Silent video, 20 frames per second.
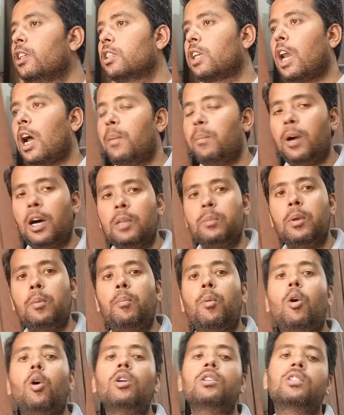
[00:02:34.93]
इस्लामाबाद
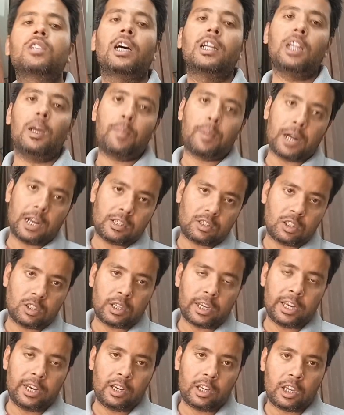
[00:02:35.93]
में बहुत ज़्यादा
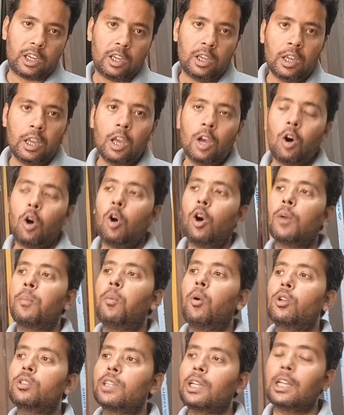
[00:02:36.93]
प्राइसेस हैं इनकी
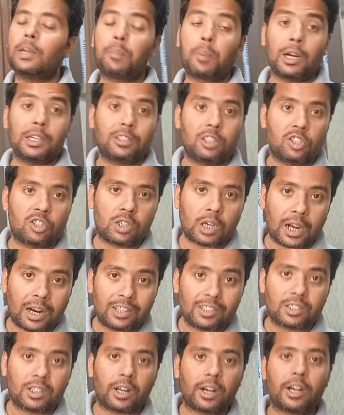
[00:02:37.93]
और बहुत ज़्यादा प्राइसेस
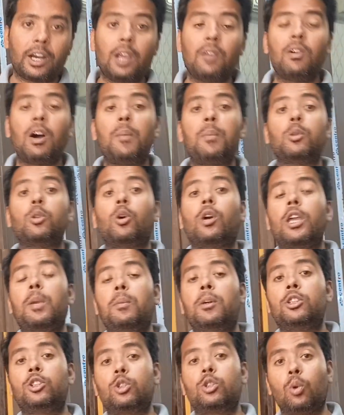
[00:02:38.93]
चार्ज कर रहे हैं वहाँ पर तो
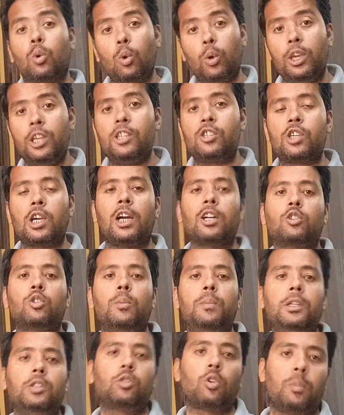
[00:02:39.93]
कीमत शुरू ही चार
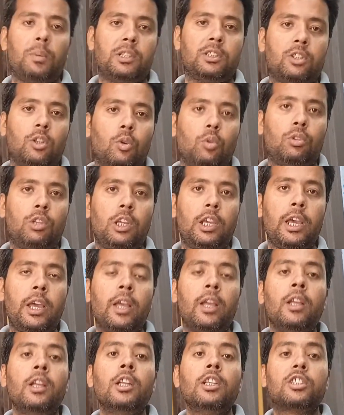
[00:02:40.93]
सौ बीस रुपये से होती
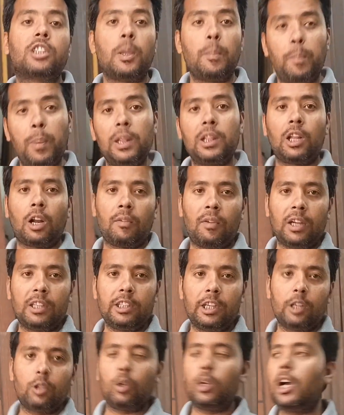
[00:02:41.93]
है सिंपल
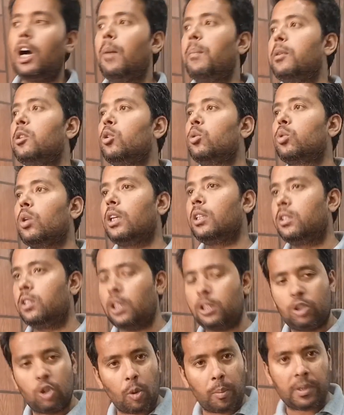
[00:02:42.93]
दरवाजे की तो यहाँ पर दो सौ
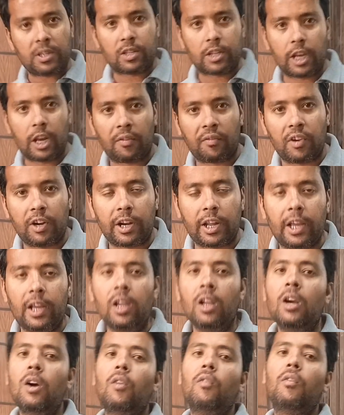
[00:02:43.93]
अस्सी अस्सी रुपये स्केयर फीट
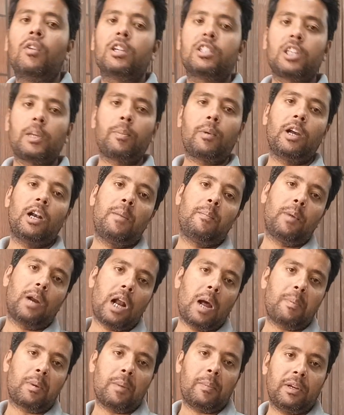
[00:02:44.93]
है व्हाट्सएप का
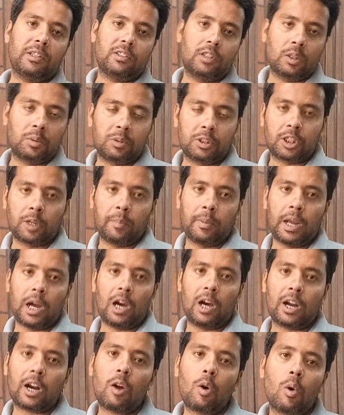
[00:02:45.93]
नंबर आपके पास डिस्क्रिप्शन में
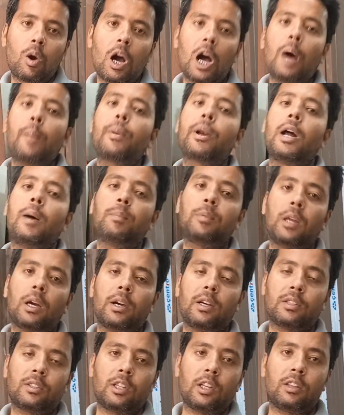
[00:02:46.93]
आ रहा होगा आप
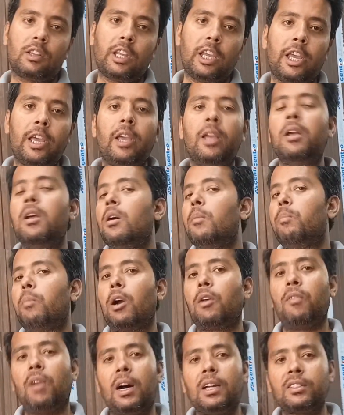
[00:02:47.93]
रबता कर सकते हैं
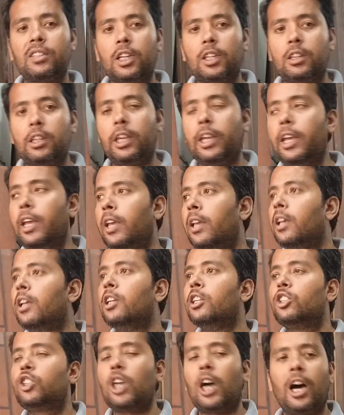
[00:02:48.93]
मंगवा सकते हैं
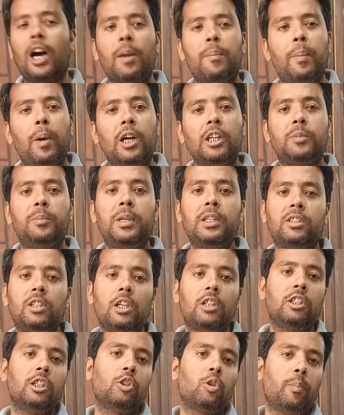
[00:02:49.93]
चार पाँच
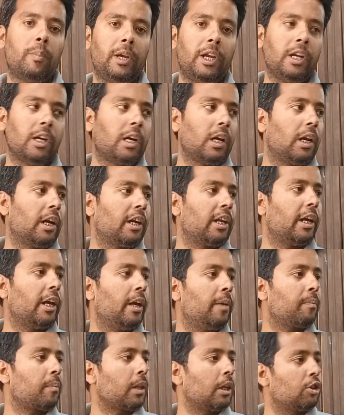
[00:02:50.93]
बेसिक जो मेन कलर
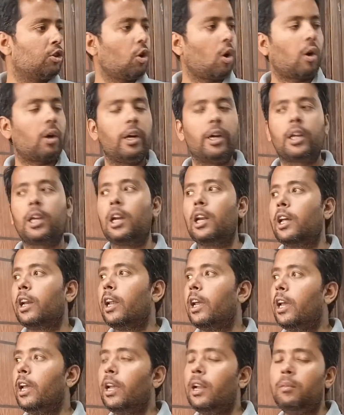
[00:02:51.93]
हैं चॉकलेट
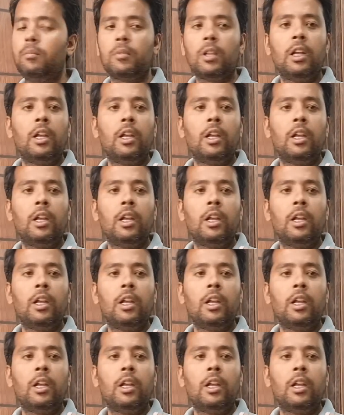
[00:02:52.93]
कलर है